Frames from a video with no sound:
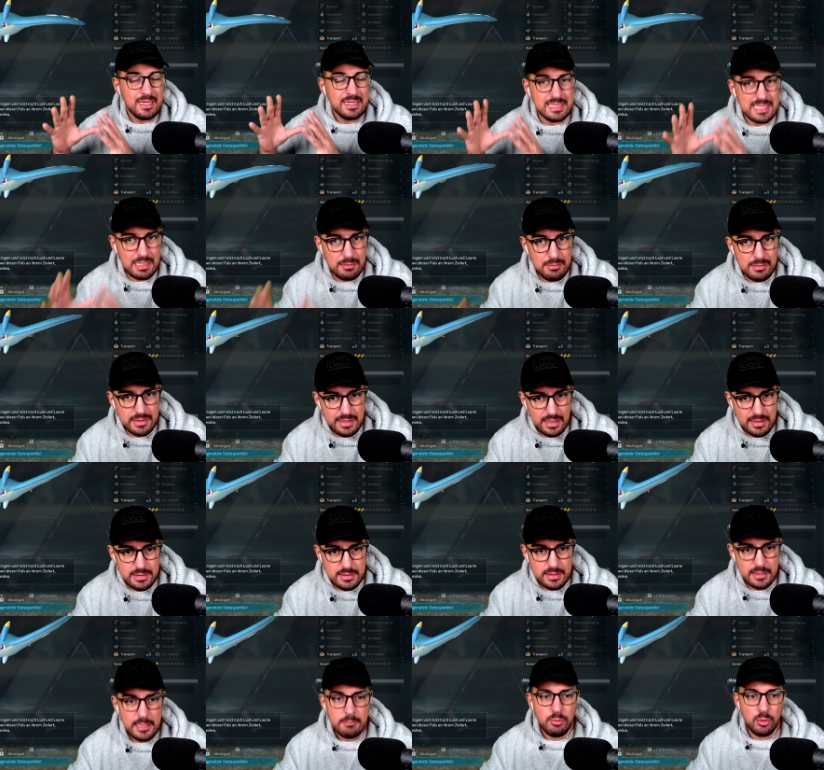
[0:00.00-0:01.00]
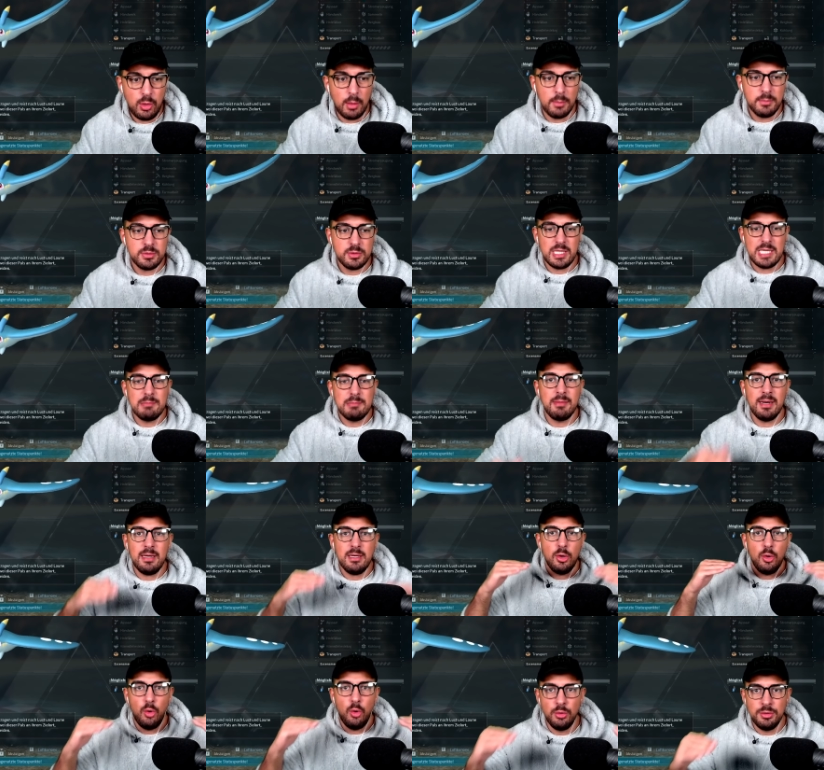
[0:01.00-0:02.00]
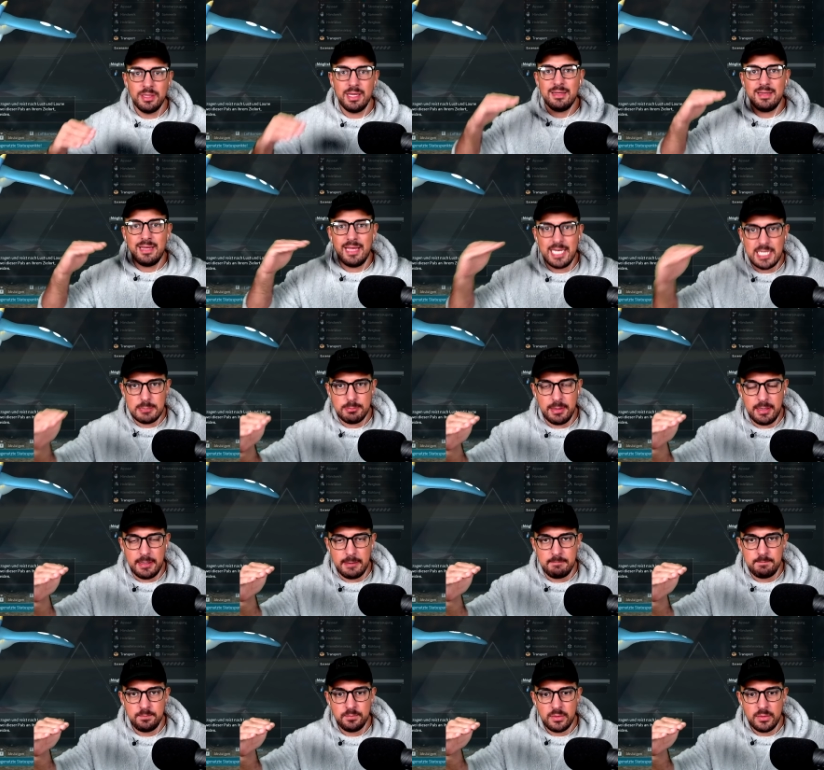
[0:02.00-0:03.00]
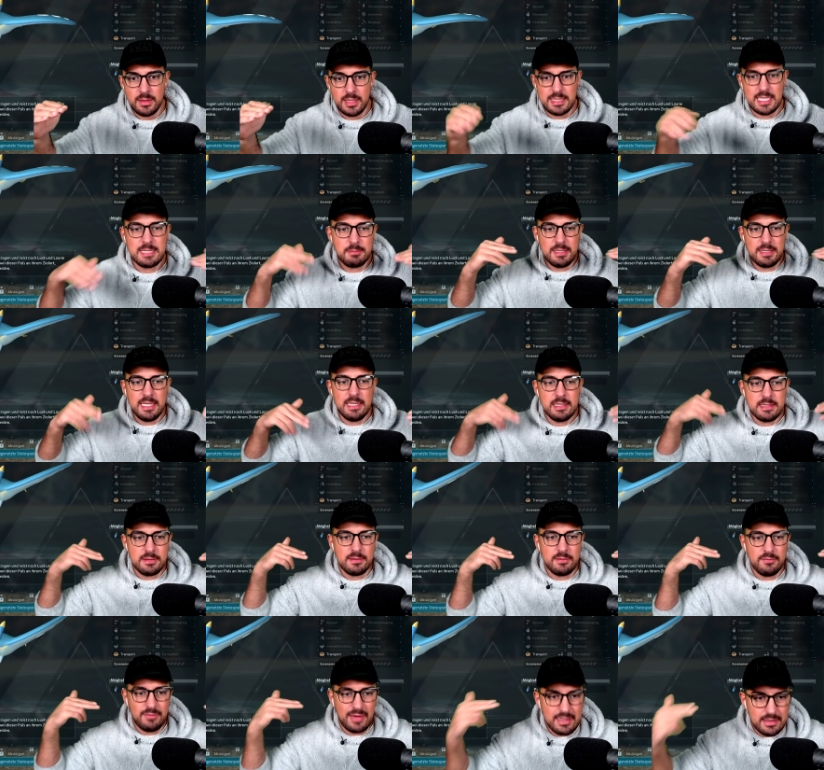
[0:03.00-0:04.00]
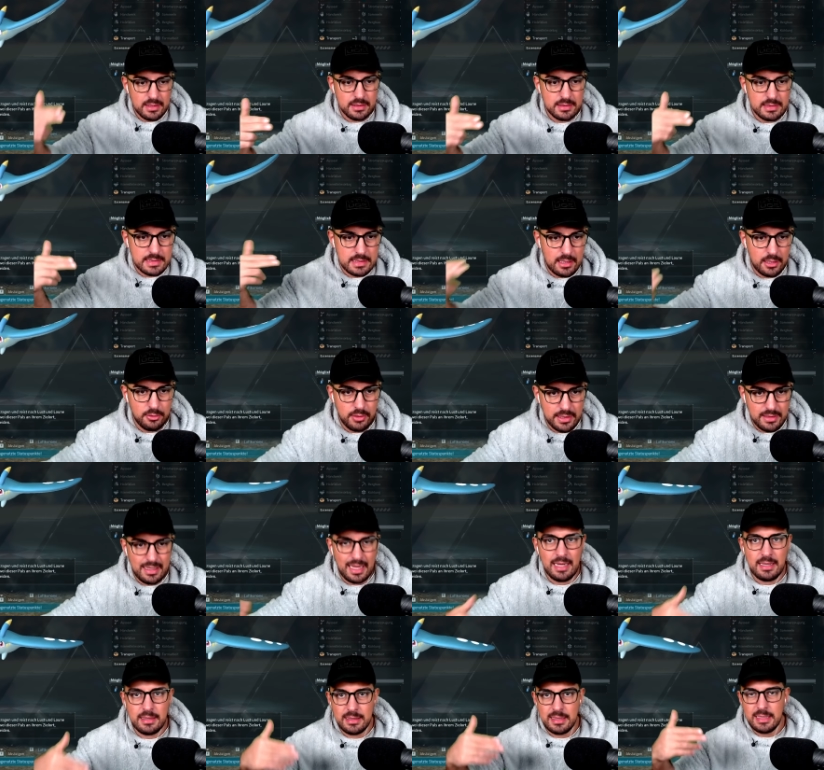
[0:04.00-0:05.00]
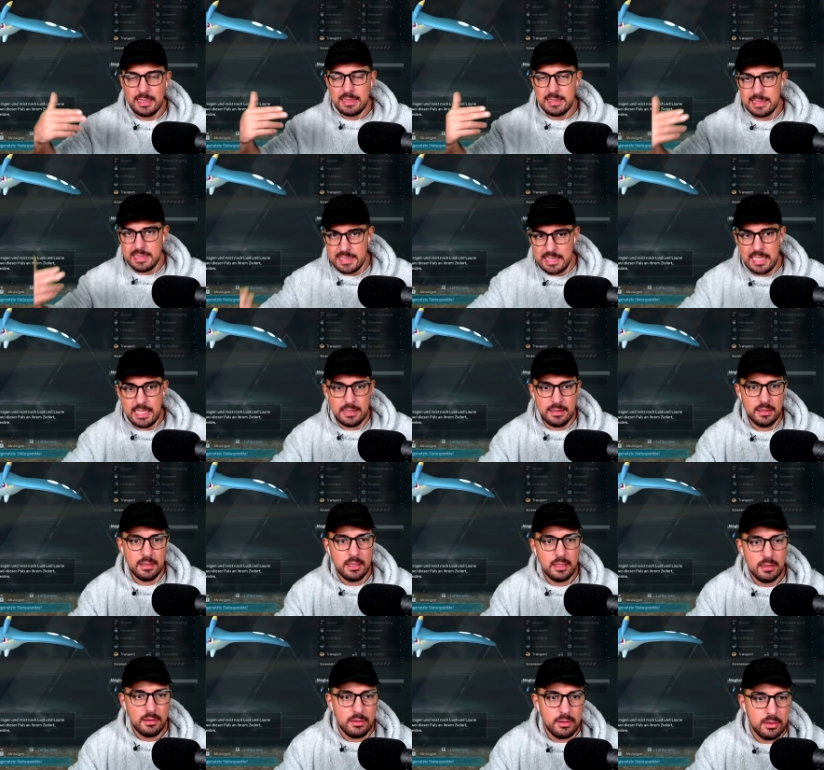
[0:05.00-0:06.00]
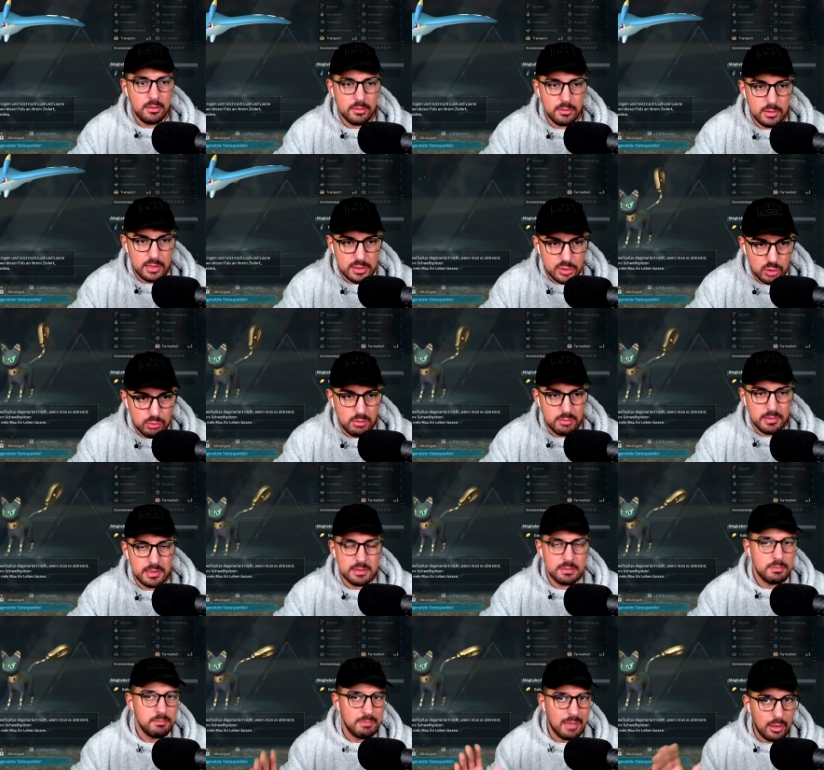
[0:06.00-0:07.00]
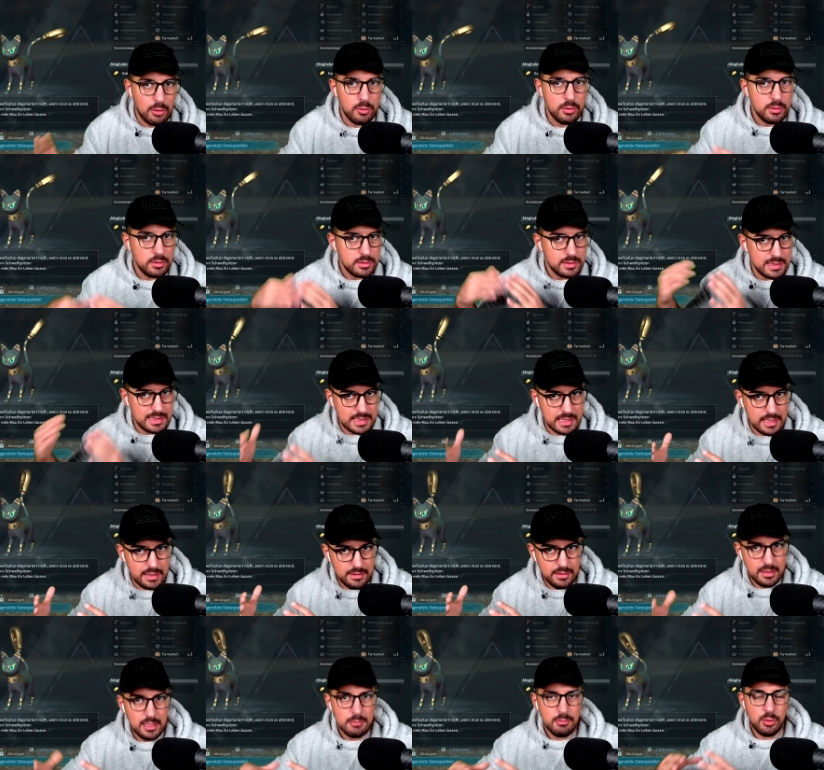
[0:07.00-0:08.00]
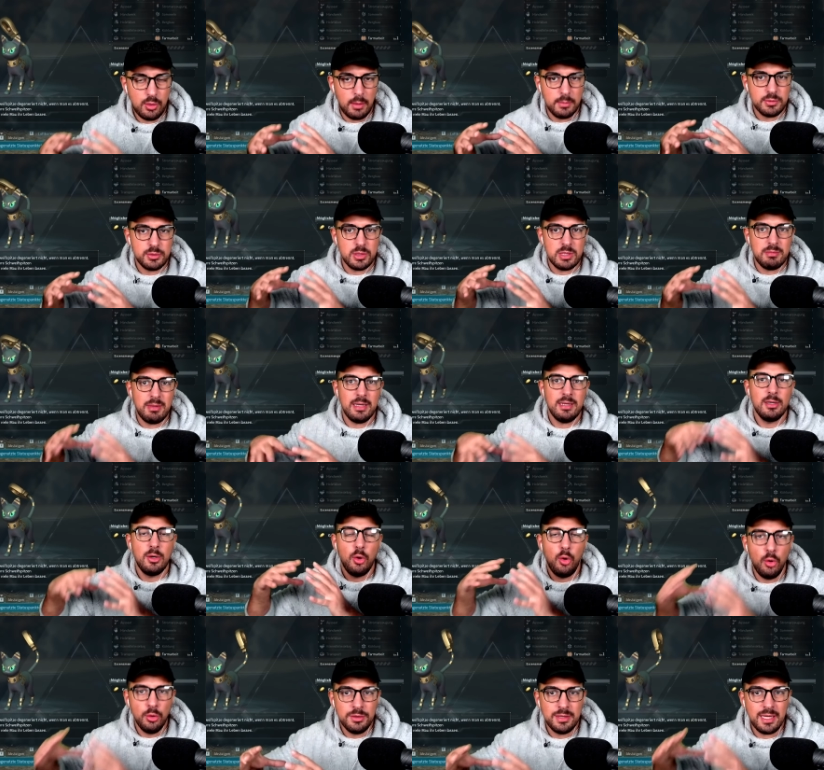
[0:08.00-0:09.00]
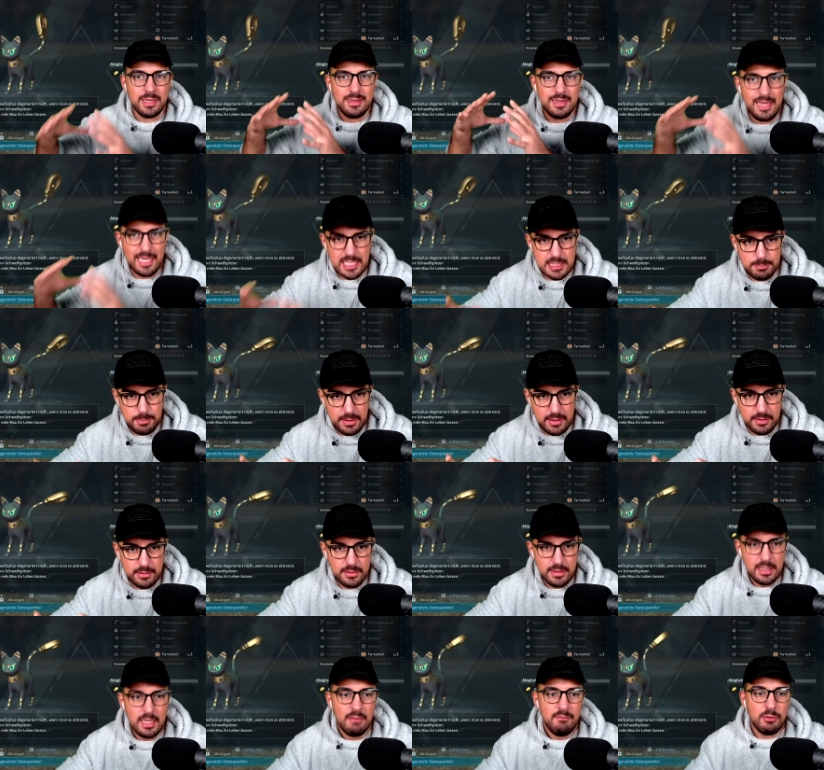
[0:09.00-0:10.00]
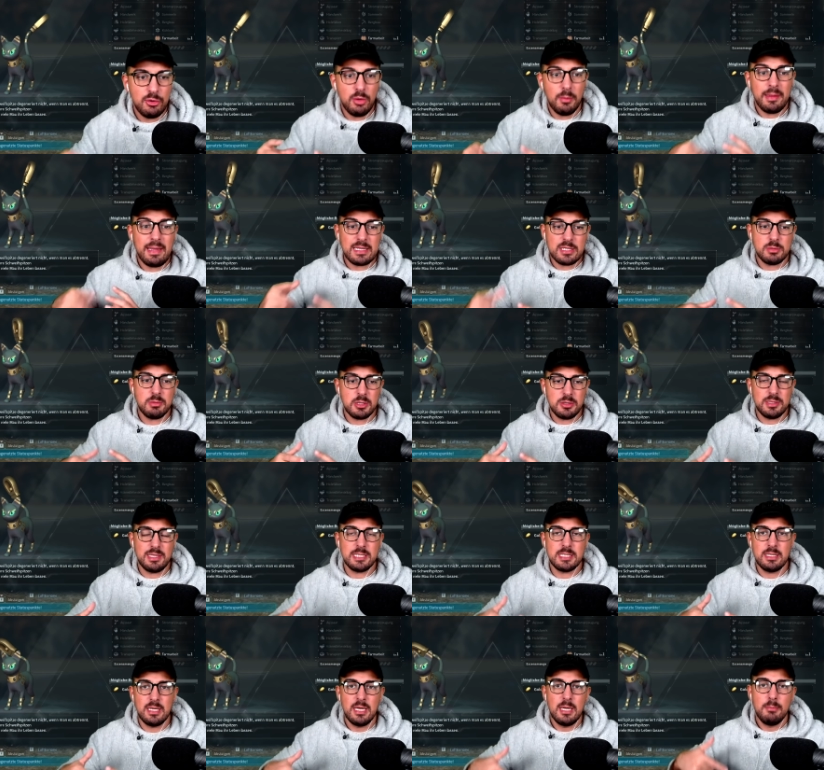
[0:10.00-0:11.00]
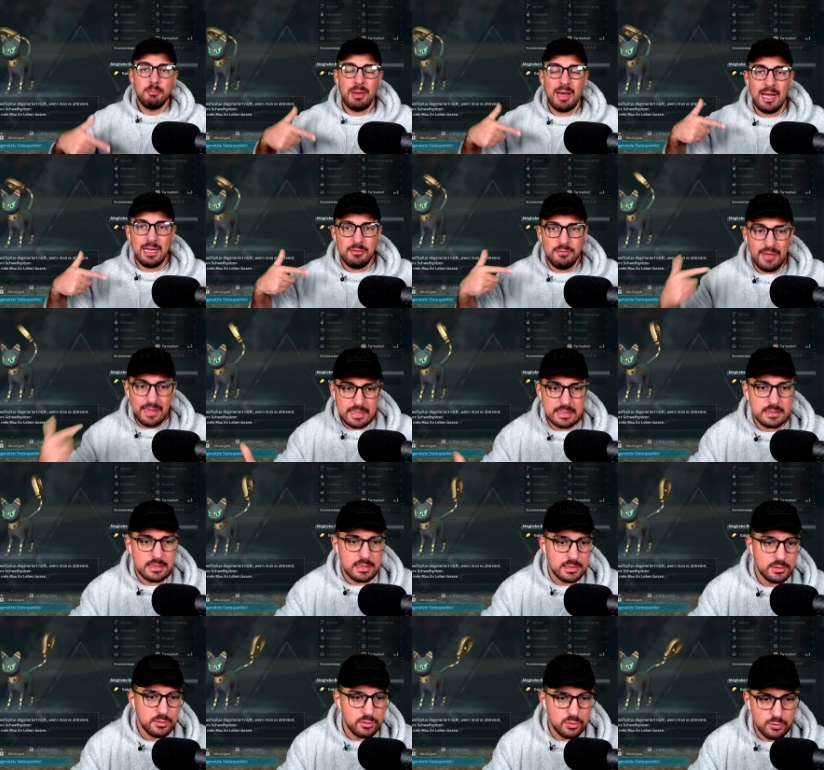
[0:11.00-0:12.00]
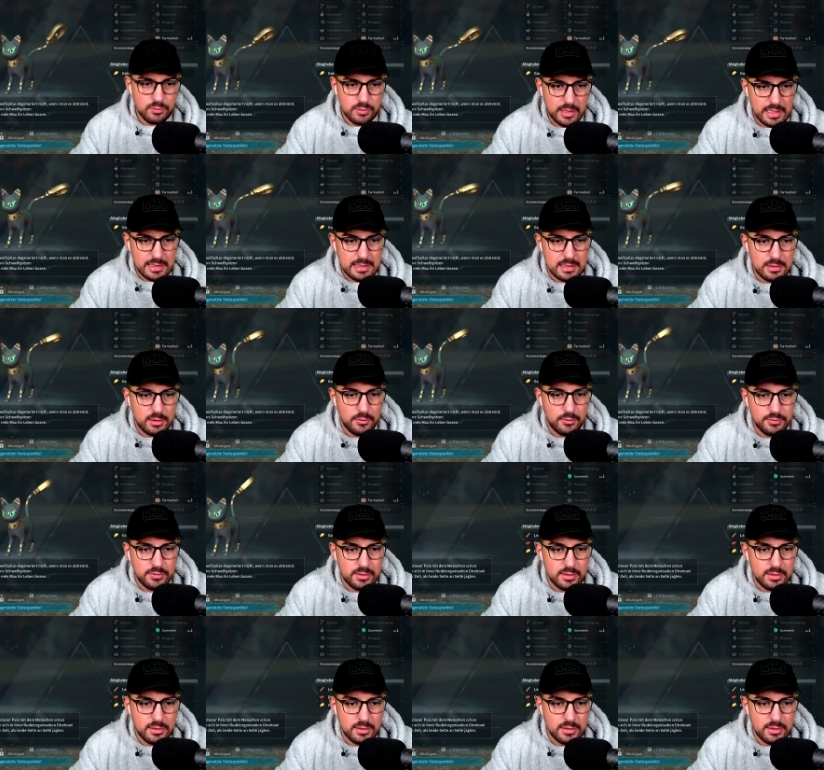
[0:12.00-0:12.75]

gesammelt hast, bekommst du immer 100 XP. Das heißt, jedes weitere Celeray nach 10, äh, in Summe mit Mau 10, bekommst du immer 100 XP. Wenn du aber jetzt zum Beispiel das Pal wechselst und du gehst jetzt auf